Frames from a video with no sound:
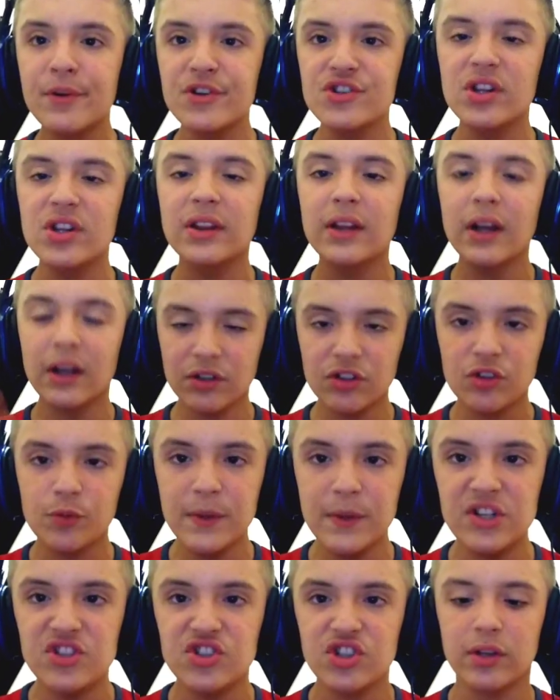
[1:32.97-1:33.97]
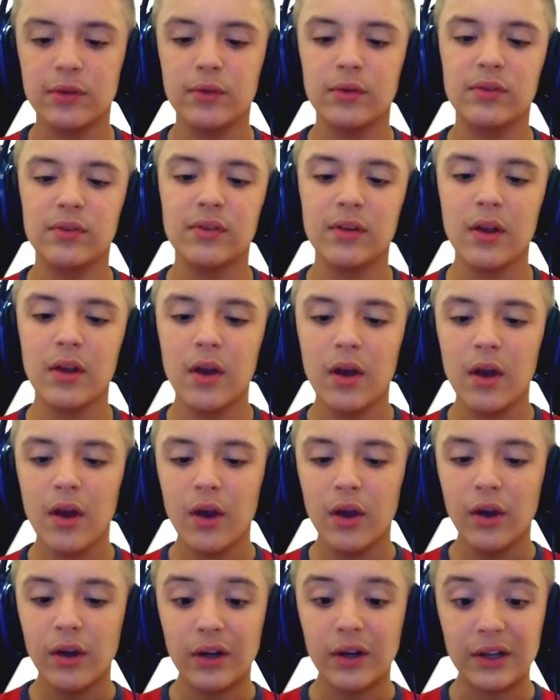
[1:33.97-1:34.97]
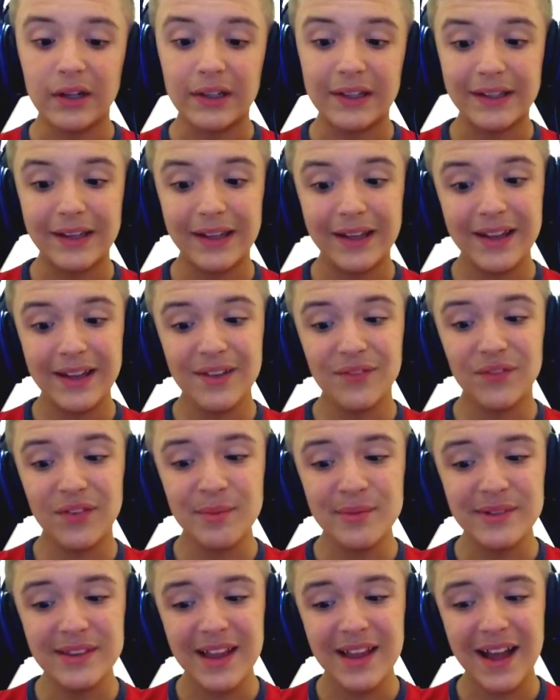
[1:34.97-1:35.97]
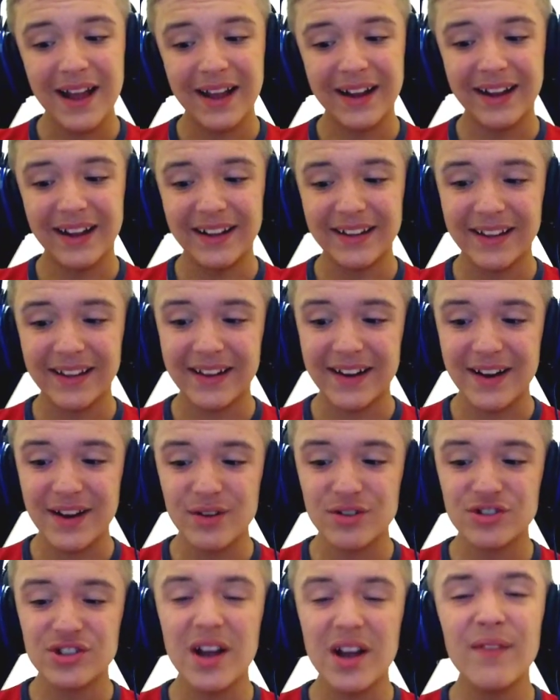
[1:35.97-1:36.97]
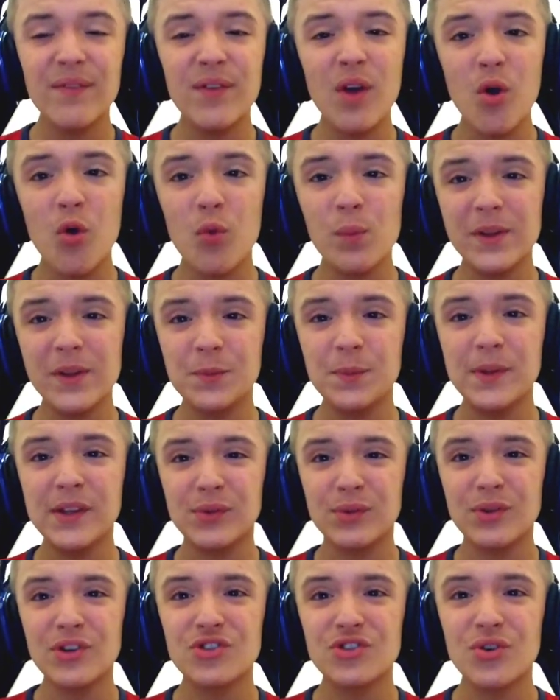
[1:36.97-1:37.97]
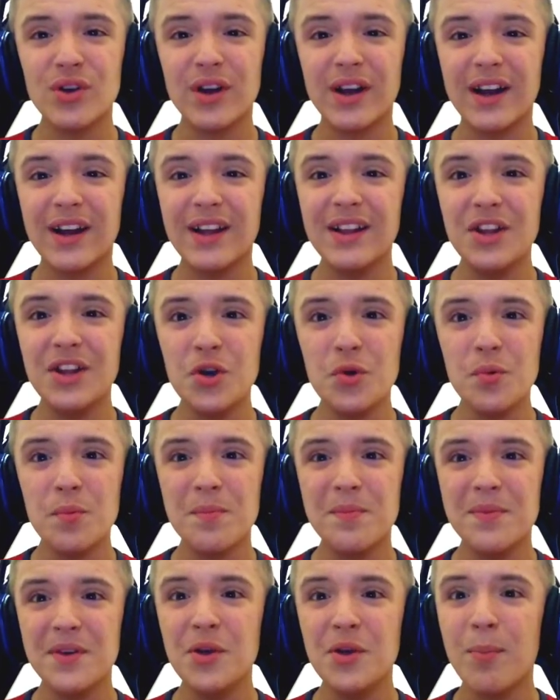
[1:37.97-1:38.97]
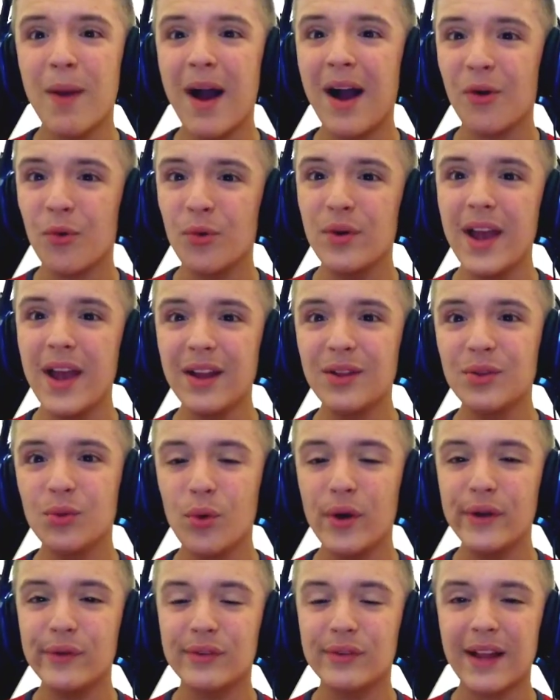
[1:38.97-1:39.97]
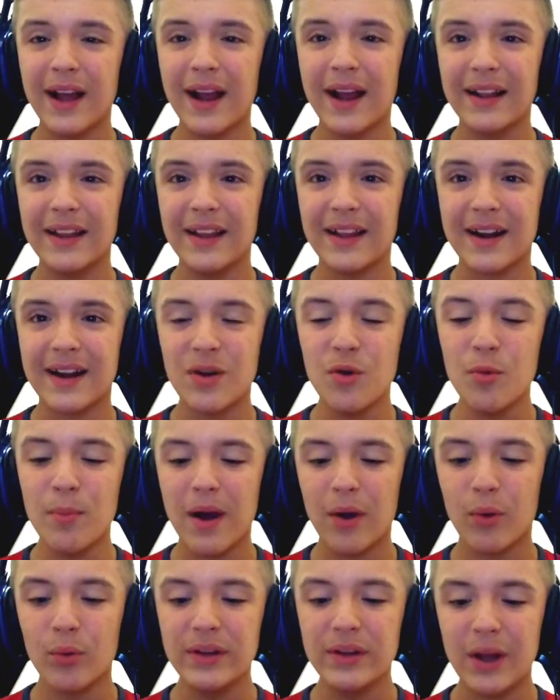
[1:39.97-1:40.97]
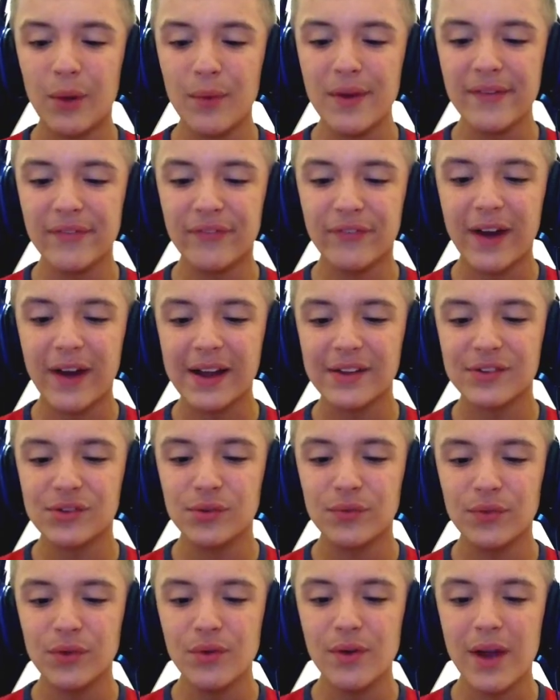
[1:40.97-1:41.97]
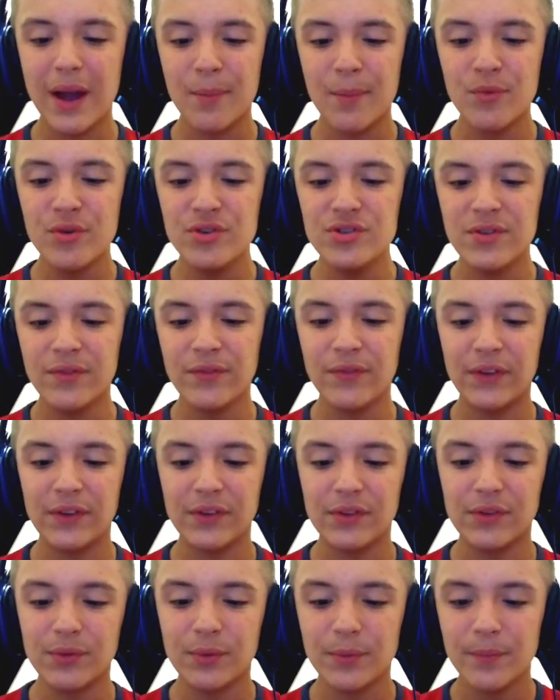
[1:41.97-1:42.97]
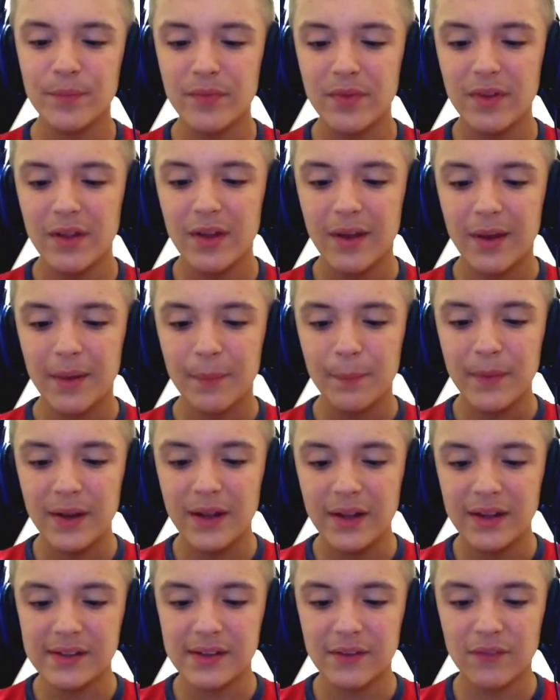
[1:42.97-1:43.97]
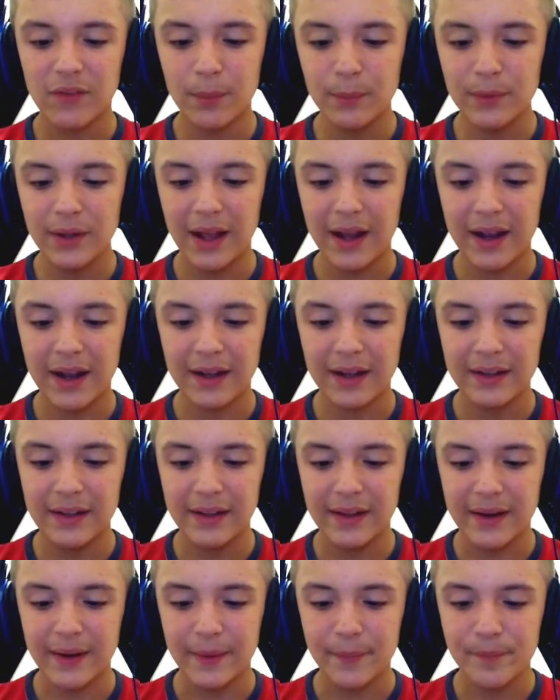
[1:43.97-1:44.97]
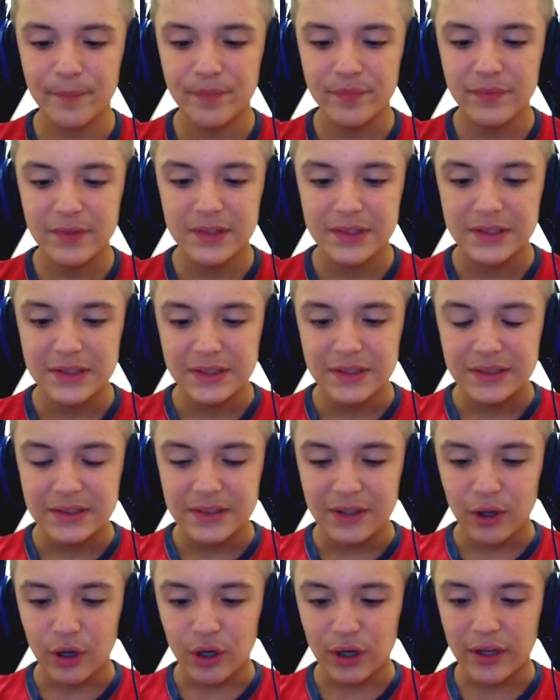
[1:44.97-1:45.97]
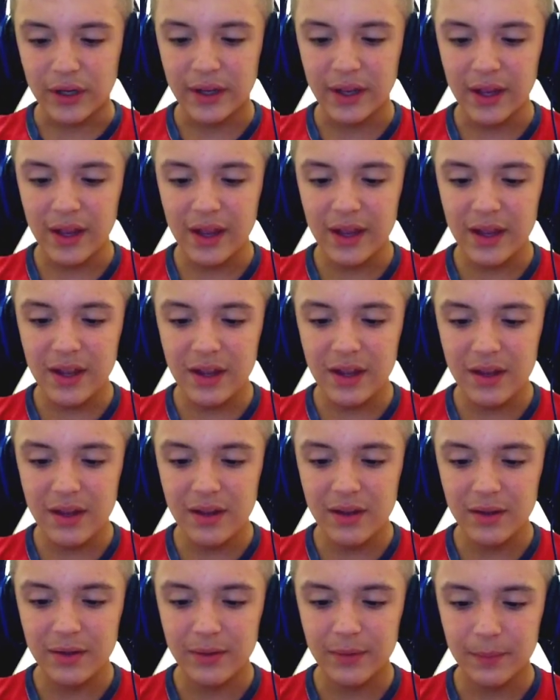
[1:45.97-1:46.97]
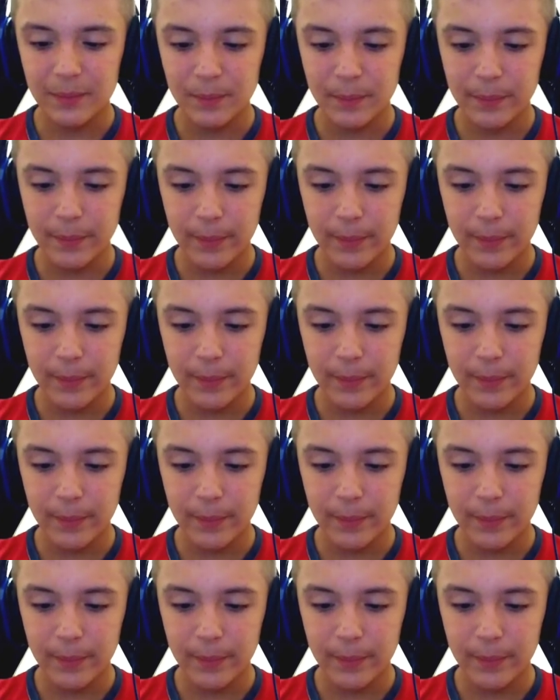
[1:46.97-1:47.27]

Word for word: depois de tantos pedidos. Ok, vamos lá, galera. Eu já vi algumas pessoas jogando e o, e o bagulho é doido, tá, galera? O bagulho não é fácil, viu? É muito difícil. Beleza, vamos lá, galera. Ok.